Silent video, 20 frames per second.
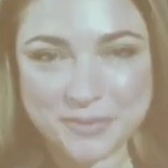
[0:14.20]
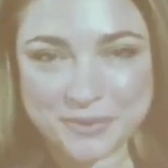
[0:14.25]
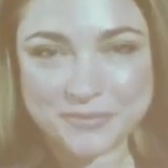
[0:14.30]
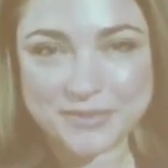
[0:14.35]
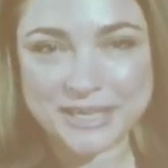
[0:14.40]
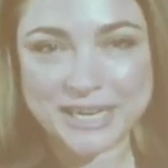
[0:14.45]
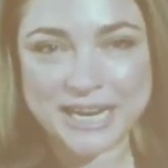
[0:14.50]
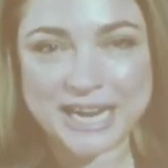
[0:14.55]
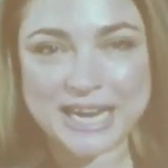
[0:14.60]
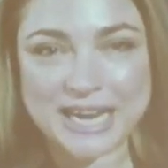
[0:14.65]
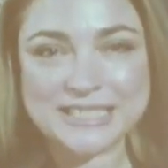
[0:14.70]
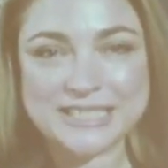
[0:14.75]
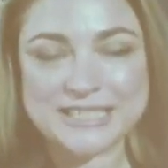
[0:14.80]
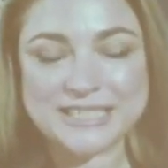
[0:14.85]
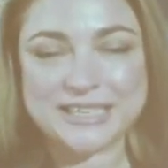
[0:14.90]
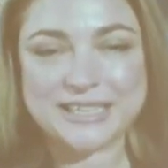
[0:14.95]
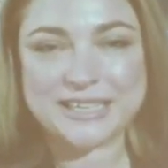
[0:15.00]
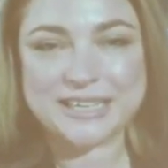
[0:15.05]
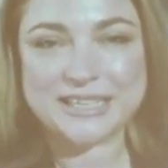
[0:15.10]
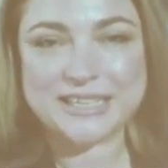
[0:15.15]
Grazie,
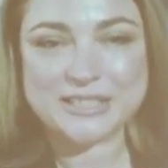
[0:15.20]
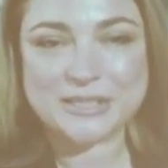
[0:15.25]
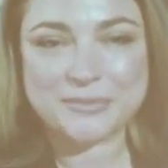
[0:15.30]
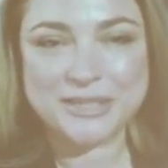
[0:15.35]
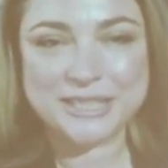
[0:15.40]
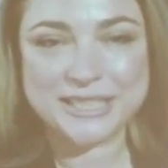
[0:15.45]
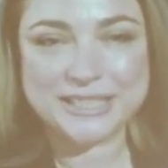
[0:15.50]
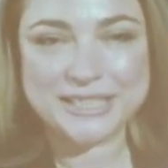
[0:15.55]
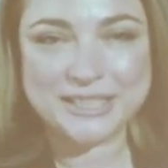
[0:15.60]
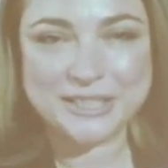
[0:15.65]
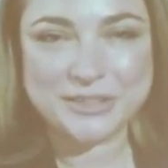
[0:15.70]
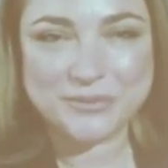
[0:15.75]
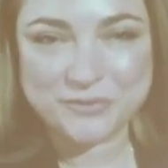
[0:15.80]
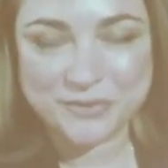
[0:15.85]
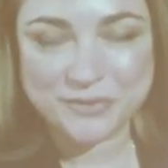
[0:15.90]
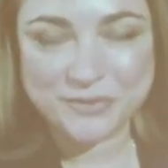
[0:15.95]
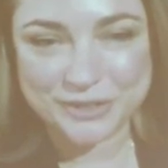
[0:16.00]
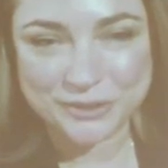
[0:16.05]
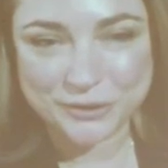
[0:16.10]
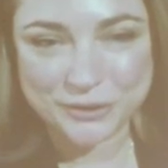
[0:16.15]
grazie mille
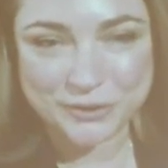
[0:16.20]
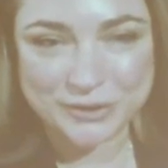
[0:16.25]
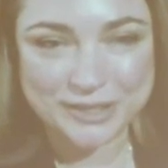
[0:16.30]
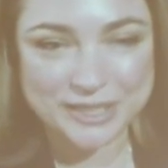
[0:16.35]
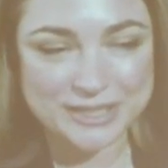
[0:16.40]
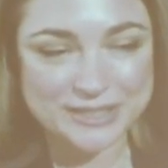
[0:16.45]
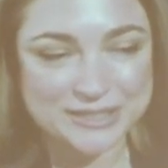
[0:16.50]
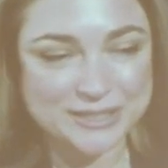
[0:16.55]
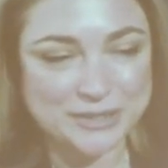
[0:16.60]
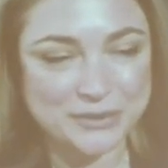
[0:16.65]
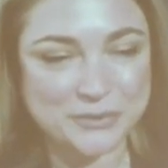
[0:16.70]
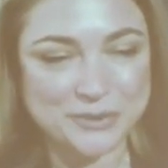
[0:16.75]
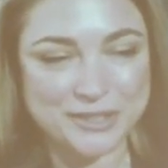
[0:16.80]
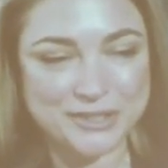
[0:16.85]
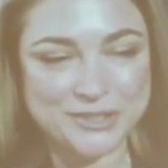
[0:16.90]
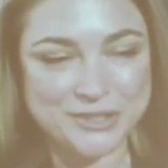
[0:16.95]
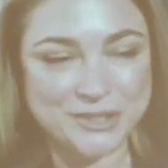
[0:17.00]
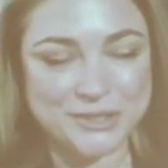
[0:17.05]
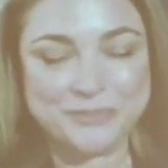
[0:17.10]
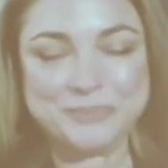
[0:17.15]
dell'invito, grazie
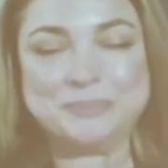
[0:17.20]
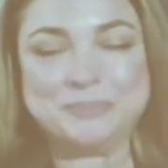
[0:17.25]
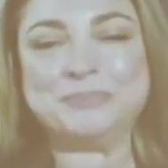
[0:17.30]
Luigi.